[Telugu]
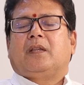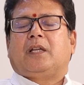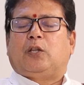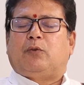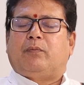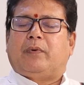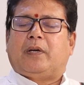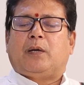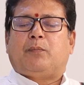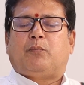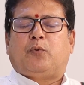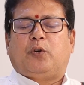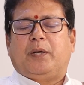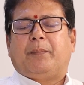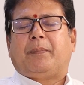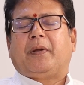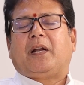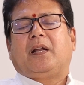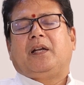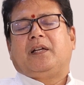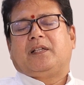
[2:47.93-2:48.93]
తద్వారా
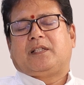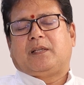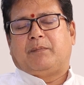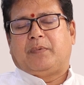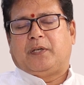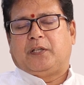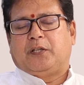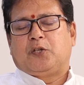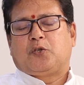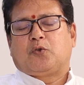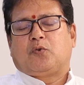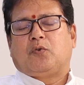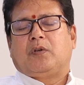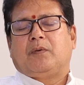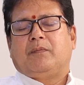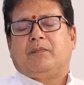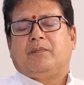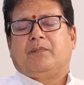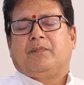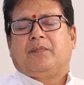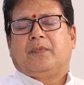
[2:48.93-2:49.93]
పుణ్యఫలాన్ని
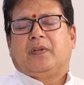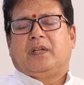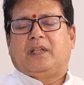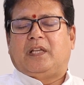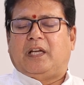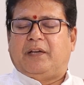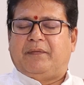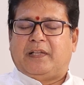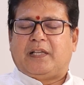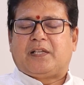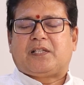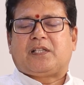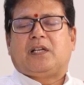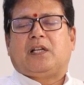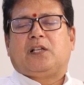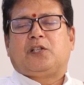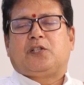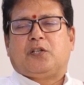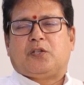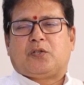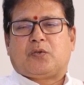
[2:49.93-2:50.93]
సంపాదించుకోవడం దైవ
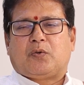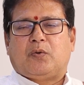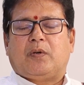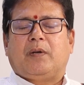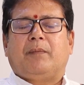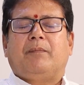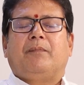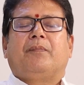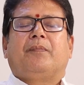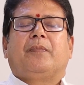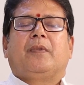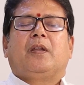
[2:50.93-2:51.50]
దర్శనాలు చేసుకోవడం